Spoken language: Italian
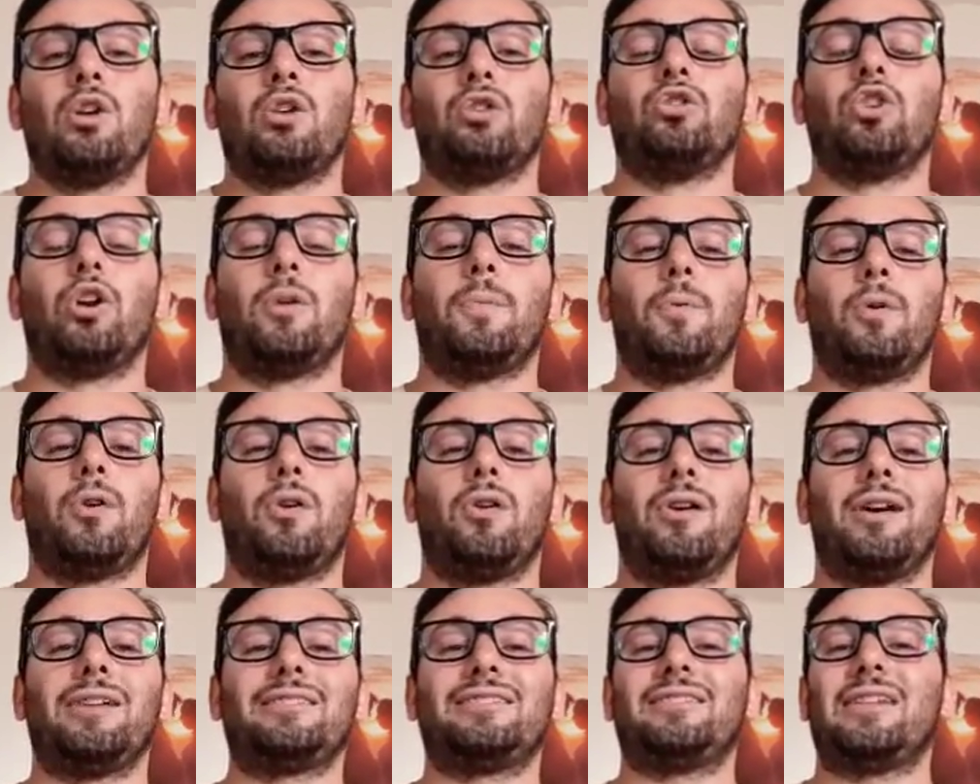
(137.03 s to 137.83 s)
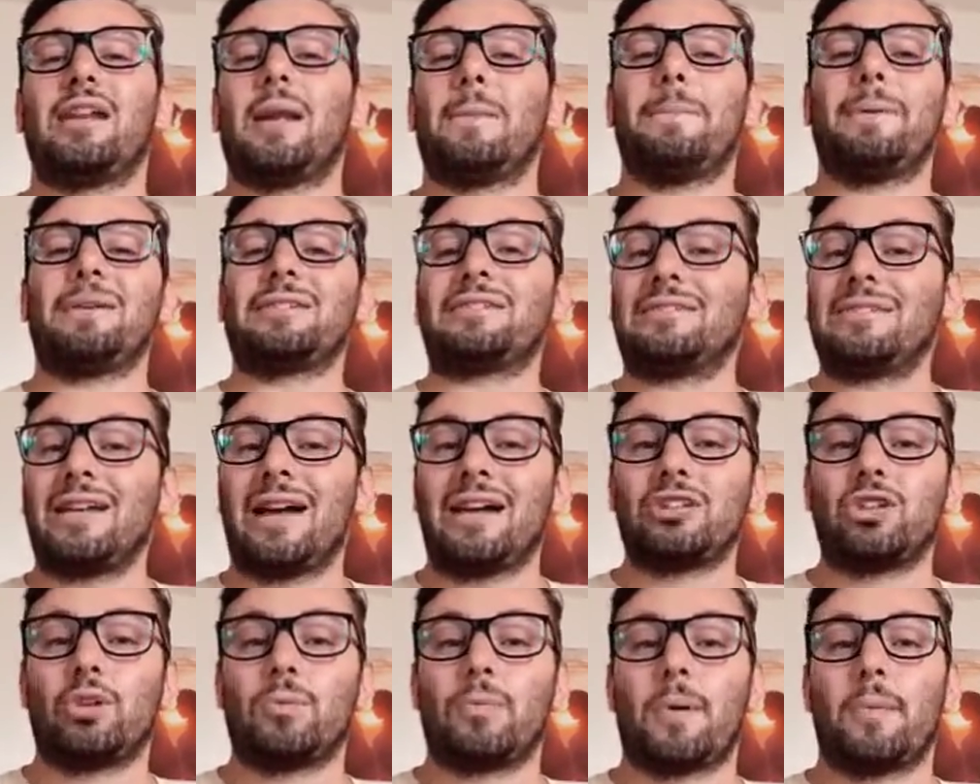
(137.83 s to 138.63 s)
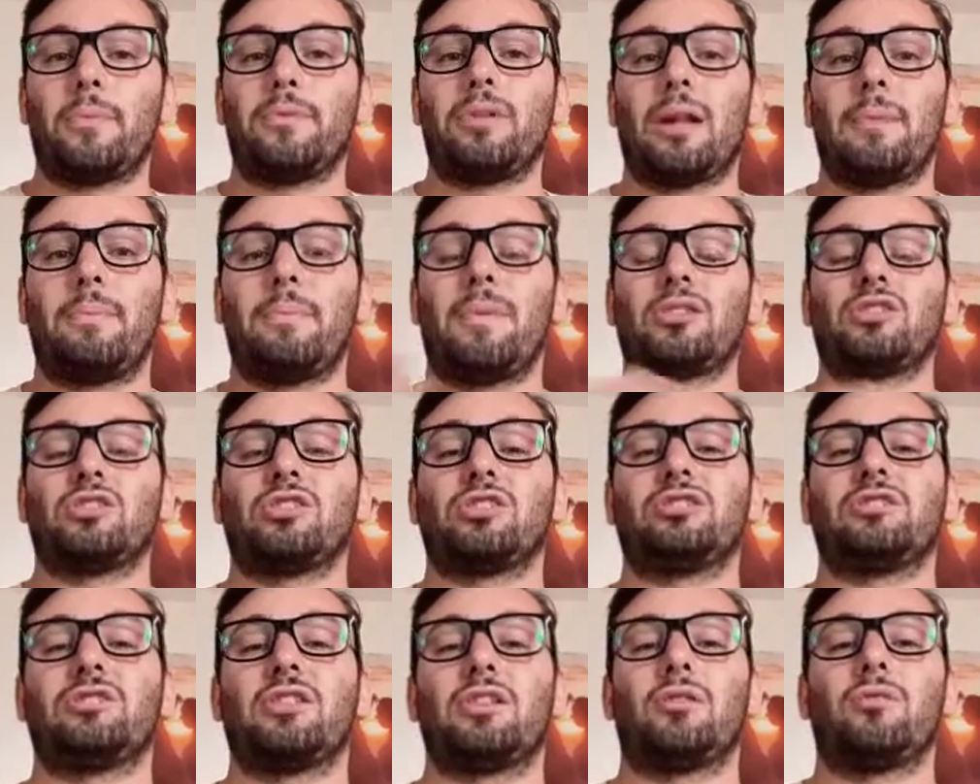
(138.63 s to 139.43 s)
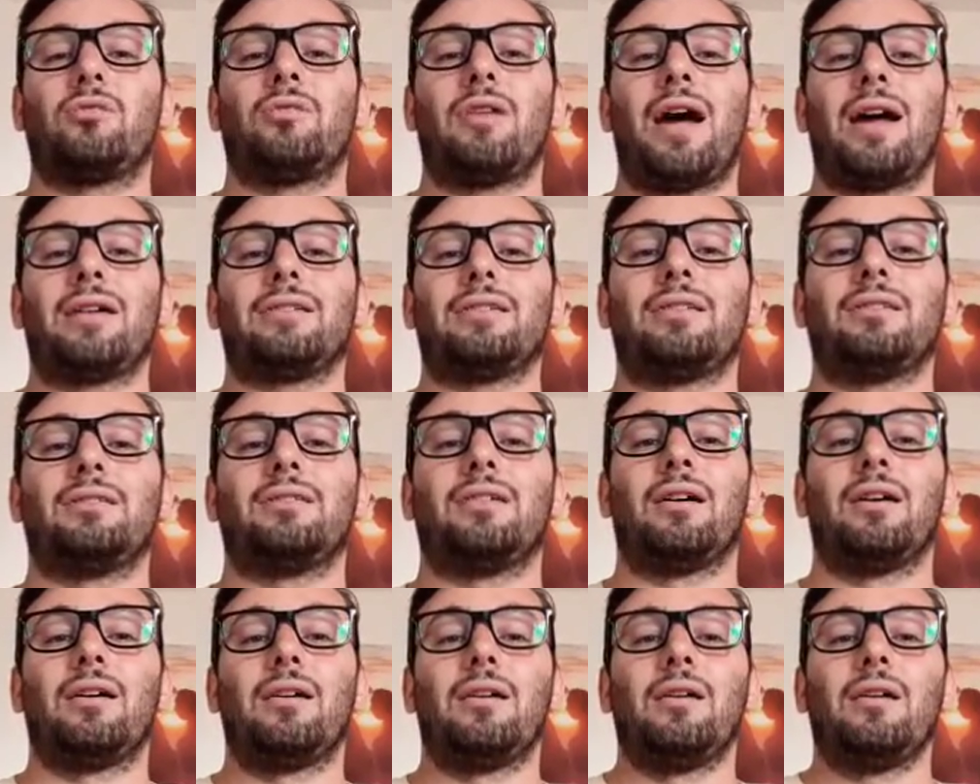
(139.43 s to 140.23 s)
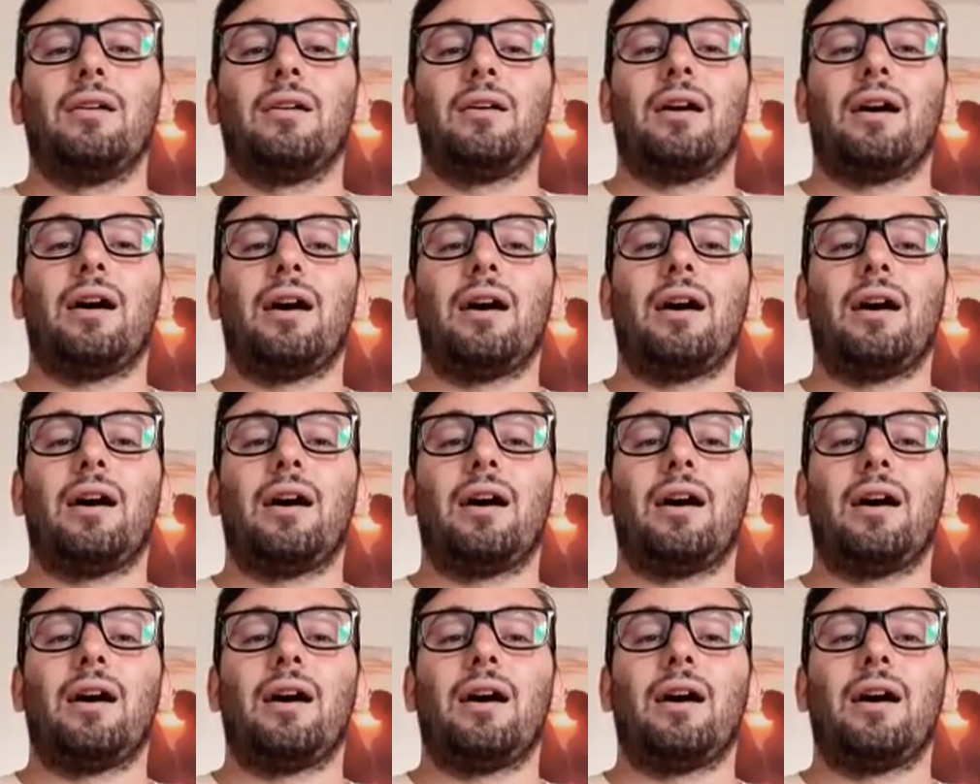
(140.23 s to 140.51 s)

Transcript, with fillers: dopo essere passato proprio dal Manchester United uh,